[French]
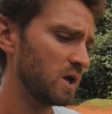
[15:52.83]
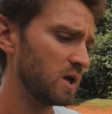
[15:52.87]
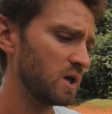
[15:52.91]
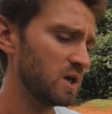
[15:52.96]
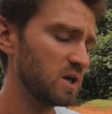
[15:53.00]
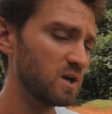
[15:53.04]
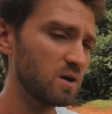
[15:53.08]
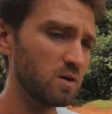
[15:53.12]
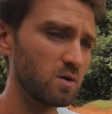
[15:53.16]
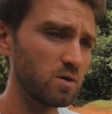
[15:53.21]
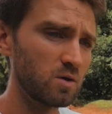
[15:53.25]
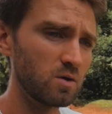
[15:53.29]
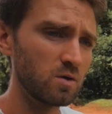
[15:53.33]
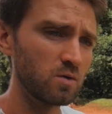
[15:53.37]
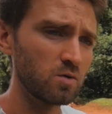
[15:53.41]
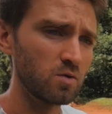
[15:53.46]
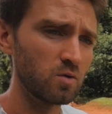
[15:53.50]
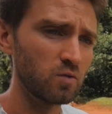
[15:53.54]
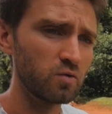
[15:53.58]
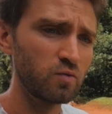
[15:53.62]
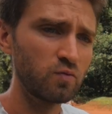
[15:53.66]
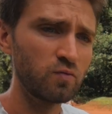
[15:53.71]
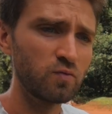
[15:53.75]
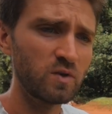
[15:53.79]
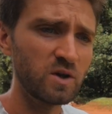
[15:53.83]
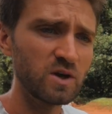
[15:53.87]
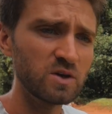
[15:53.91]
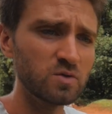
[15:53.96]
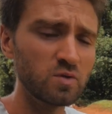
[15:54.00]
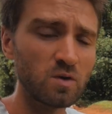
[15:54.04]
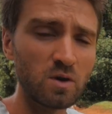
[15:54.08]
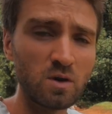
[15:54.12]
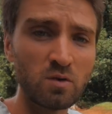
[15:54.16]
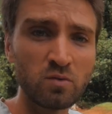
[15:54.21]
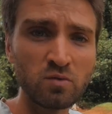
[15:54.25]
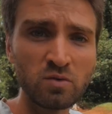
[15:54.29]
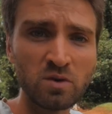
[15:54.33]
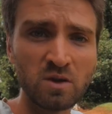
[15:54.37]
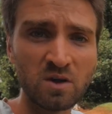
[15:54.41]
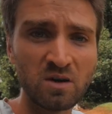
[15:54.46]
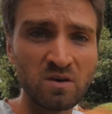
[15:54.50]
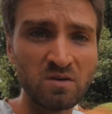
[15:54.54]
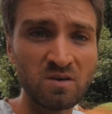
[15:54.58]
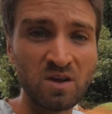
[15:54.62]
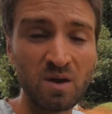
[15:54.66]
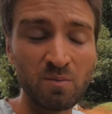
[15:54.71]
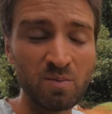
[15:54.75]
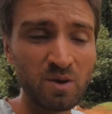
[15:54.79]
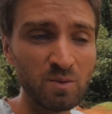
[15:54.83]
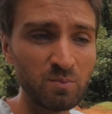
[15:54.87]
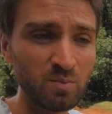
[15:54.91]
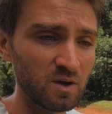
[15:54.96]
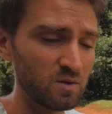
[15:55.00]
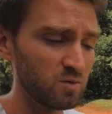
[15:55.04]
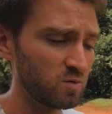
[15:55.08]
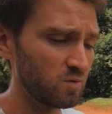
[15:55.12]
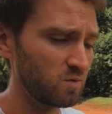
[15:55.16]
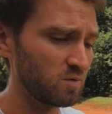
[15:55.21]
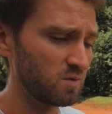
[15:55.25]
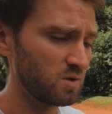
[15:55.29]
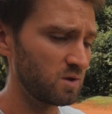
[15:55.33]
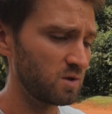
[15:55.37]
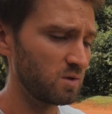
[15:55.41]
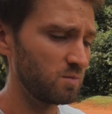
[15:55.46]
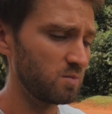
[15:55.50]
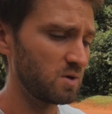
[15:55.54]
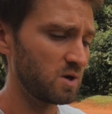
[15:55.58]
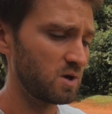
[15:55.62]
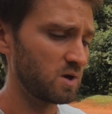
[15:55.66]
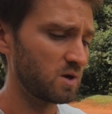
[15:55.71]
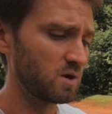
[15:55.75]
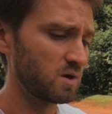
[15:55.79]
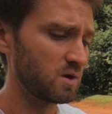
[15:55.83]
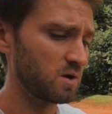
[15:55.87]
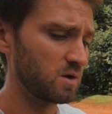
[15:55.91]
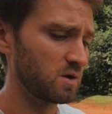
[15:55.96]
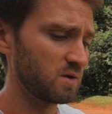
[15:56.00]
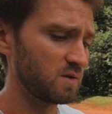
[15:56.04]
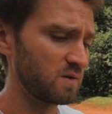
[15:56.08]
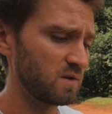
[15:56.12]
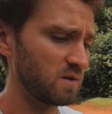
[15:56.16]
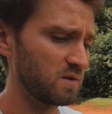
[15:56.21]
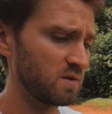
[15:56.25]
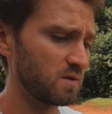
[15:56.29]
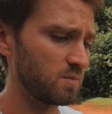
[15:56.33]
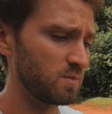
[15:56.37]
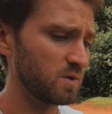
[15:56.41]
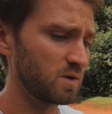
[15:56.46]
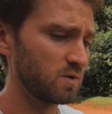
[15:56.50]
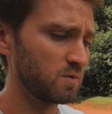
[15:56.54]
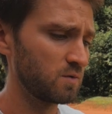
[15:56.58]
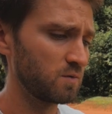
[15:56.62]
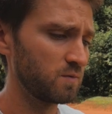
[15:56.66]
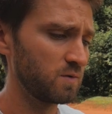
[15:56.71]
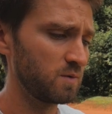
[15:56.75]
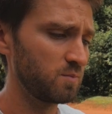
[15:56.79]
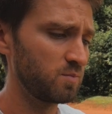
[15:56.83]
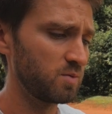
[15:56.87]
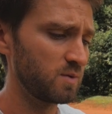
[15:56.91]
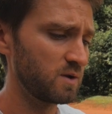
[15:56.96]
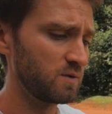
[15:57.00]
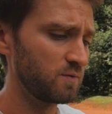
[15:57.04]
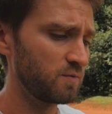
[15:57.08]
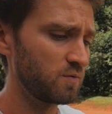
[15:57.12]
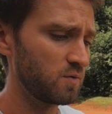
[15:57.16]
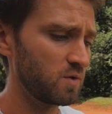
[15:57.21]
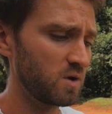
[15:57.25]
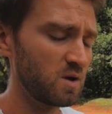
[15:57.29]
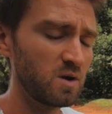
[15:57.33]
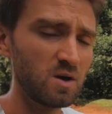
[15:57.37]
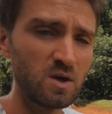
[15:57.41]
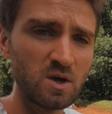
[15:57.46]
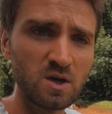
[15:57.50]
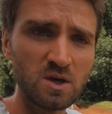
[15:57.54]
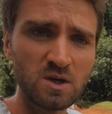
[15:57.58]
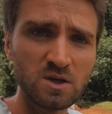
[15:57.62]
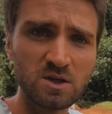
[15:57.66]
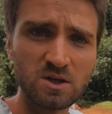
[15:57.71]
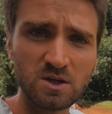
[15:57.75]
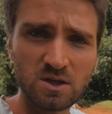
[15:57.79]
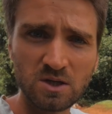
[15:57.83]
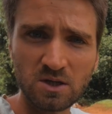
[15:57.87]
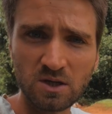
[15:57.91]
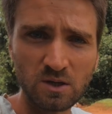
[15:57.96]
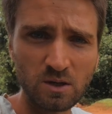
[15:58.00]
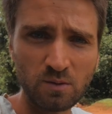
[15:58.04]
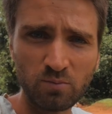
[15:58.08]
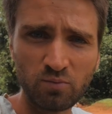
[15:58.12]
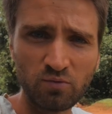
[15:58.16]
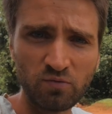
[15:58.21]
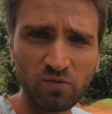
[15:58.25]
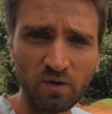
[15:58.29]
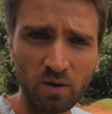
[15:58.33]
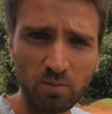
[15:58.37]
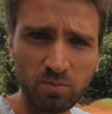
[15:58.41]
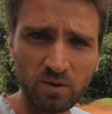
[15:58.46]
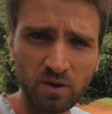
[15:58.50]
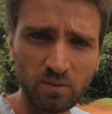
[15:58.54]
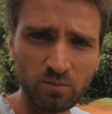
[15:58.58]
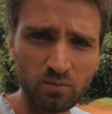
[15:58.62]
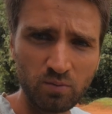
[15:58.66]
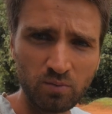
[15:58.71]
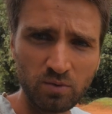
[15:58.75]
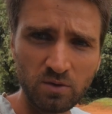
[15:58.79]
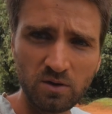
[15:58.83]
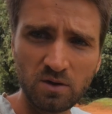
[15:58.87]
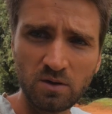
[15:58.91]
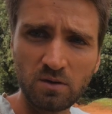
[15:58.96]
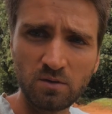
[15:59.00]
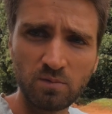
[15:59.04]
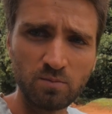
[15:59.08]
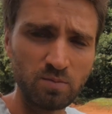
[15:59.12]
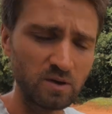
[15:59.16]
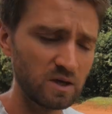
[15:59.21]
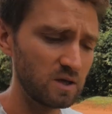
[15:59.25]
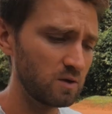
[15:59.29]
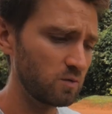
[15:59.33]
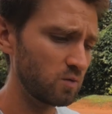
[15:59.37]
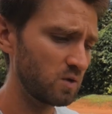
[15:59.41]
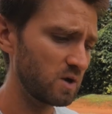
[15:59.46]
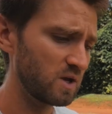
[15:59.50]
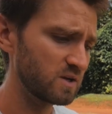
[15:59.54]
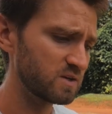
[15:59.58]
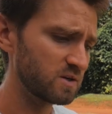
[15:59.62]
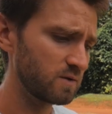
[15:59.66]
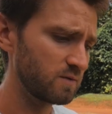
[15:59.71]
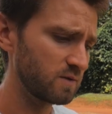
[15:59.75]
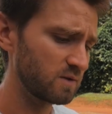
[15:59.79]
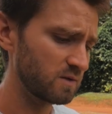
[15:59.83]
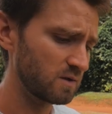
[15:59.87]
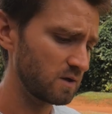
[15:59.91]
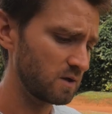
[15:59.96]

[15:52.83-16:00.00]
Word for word: Et quand tu voyages sur la route et que t'as pas de perceuse, et eh ben ça, ça m'a sauvé plein de fois. J'ai pu faire plein de petits bricolages avec